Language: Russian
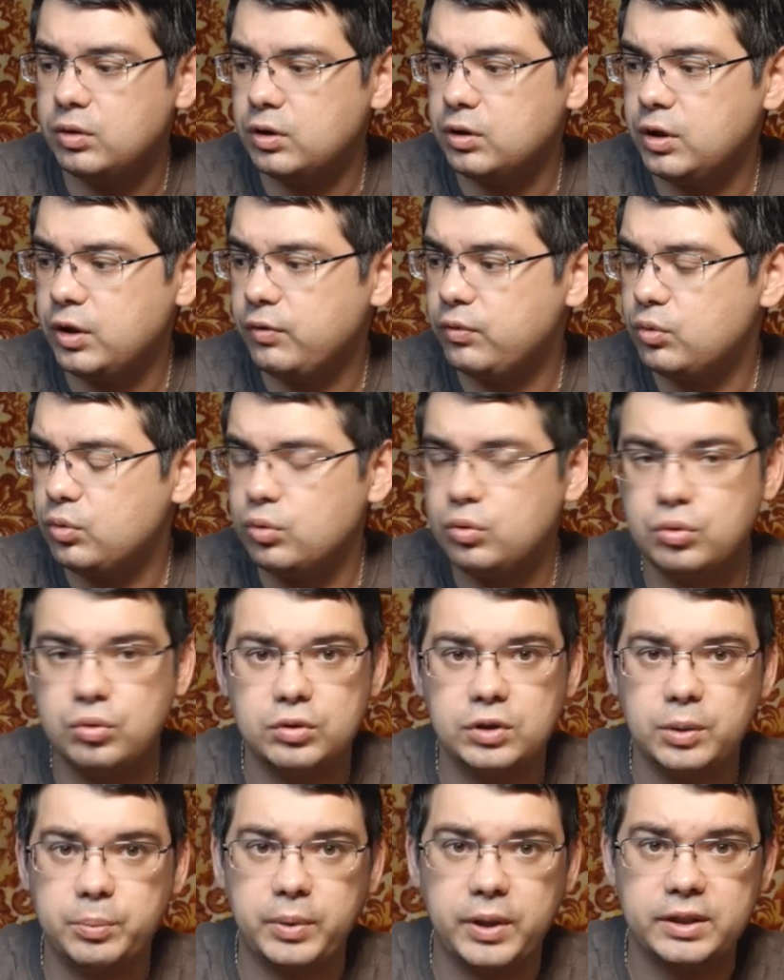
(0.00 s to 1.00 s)
на дрифтуху
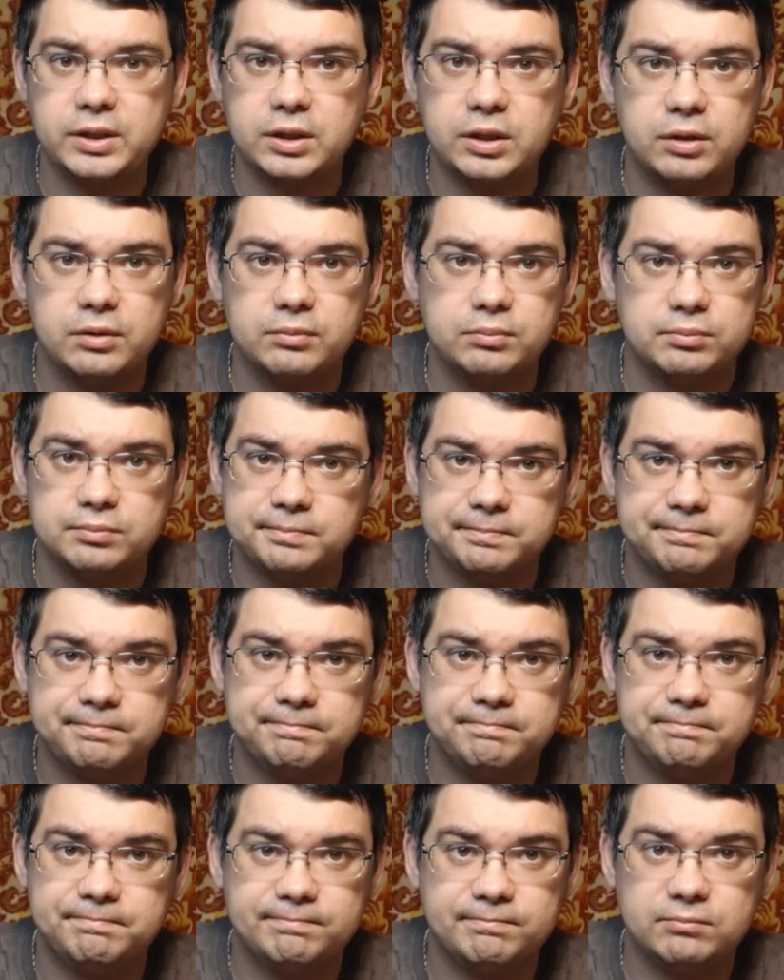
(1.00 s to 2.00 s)
запаска
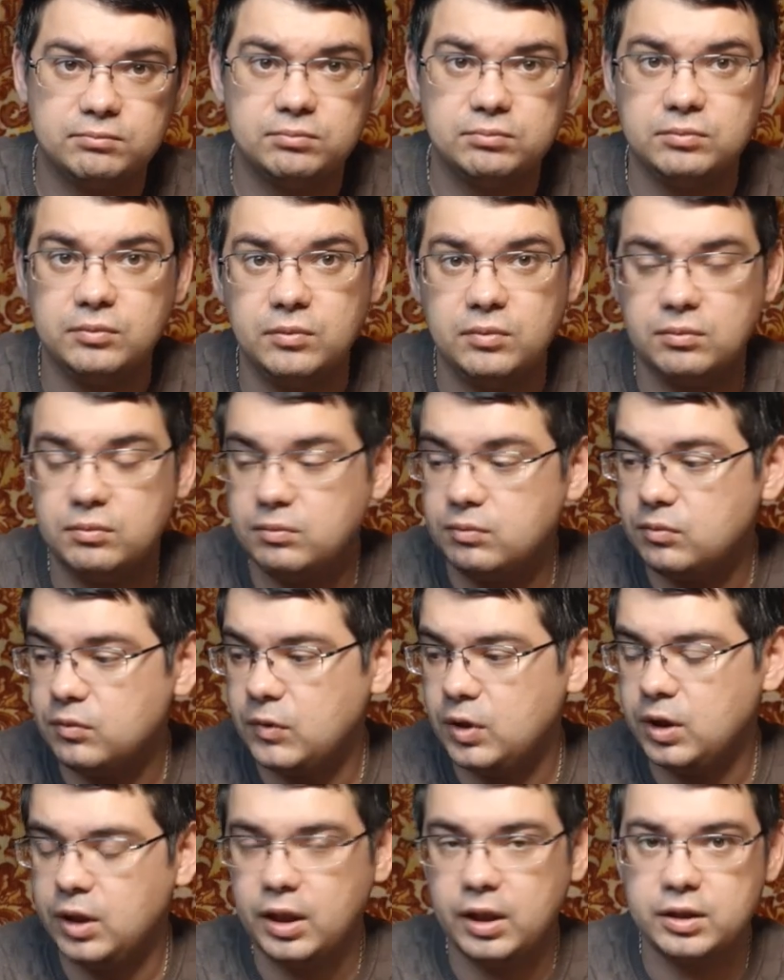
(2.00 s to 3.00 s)

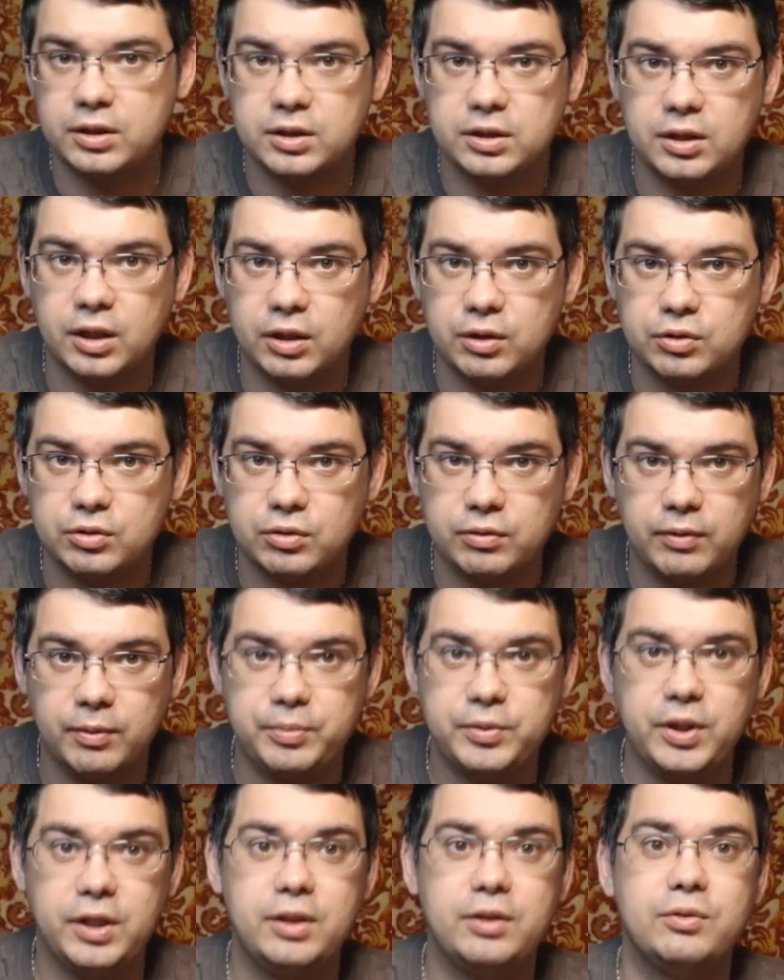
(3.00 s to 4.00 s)
я считаю, что
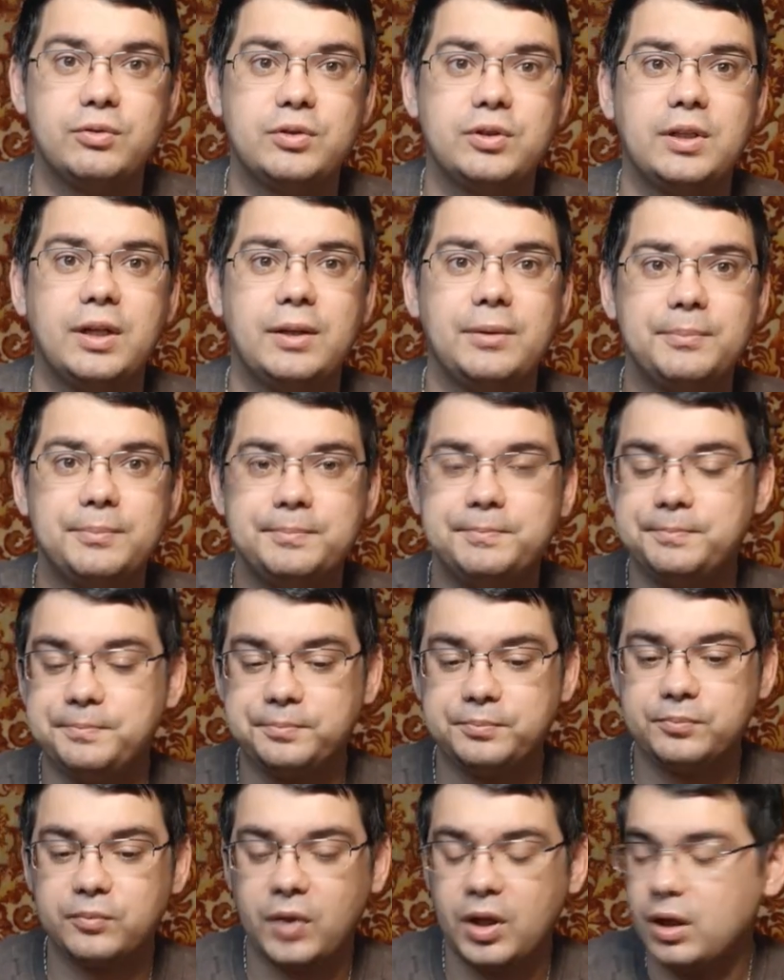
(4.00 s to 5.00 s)
вообще не нужна.
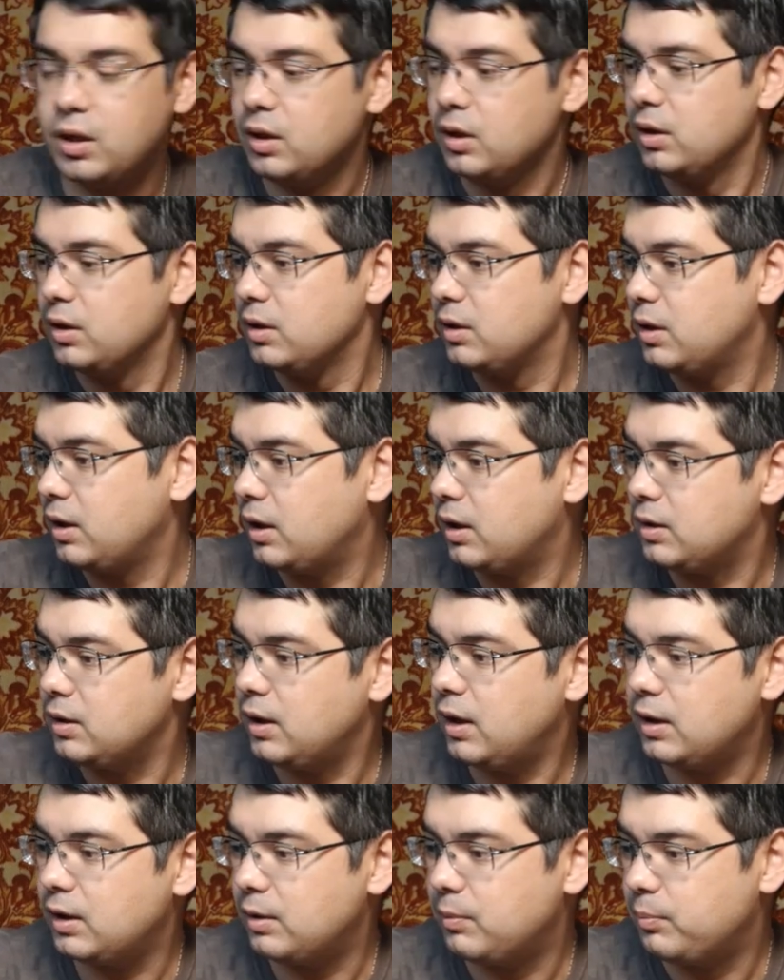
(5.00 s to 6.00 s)
Так,
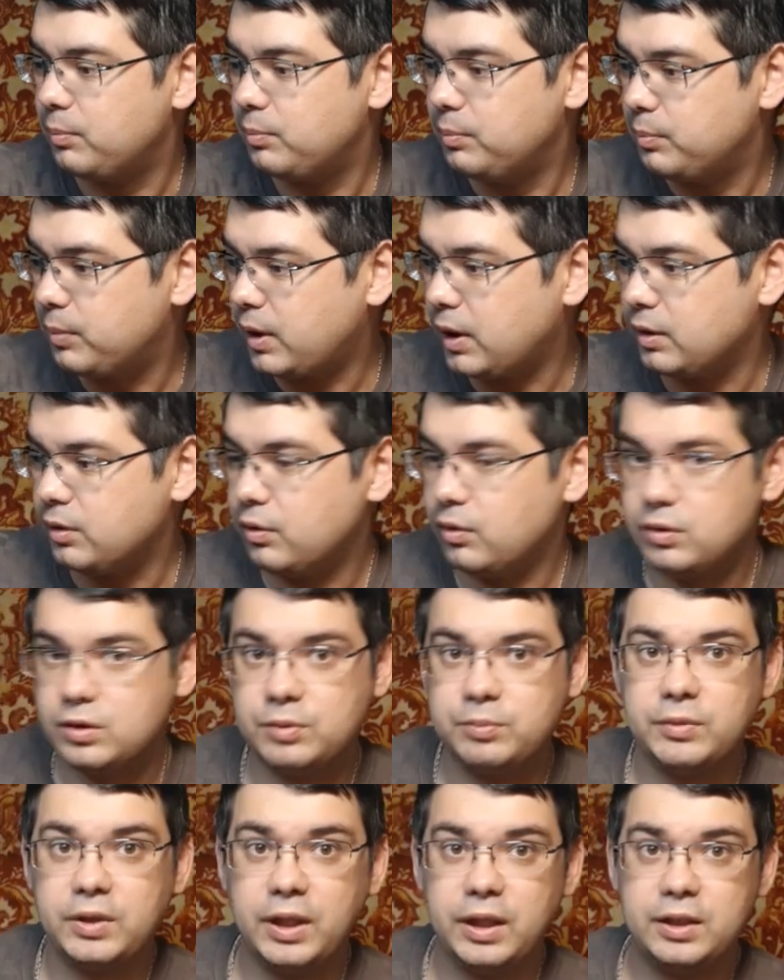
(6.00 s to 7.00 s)
ладно,
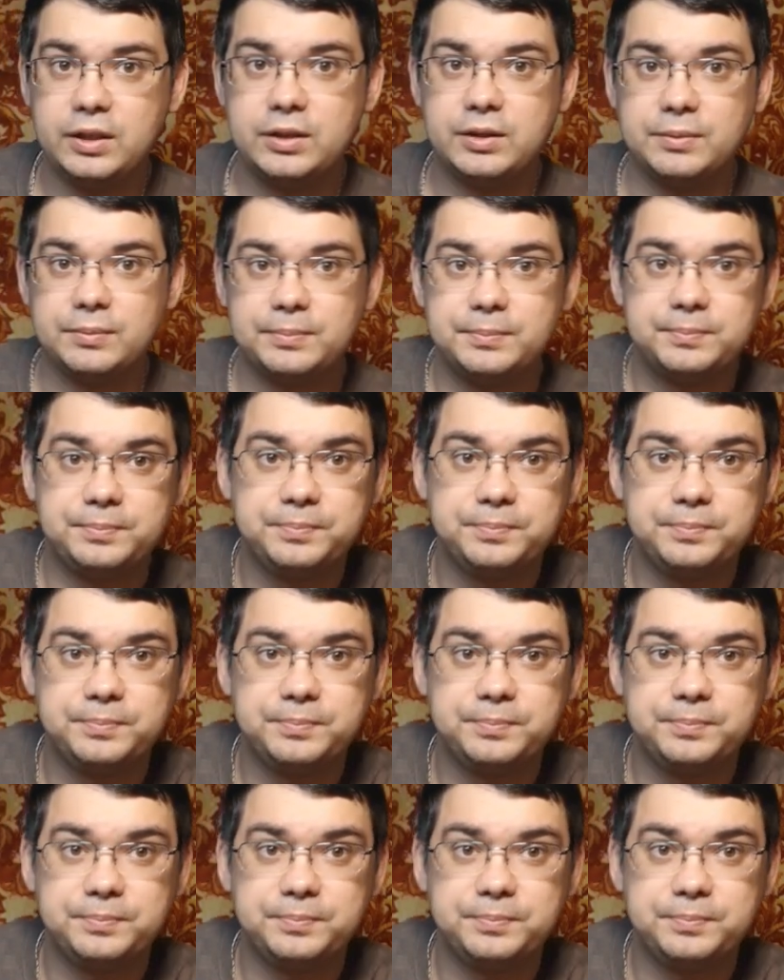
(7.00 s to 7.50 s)
продолжим дальше.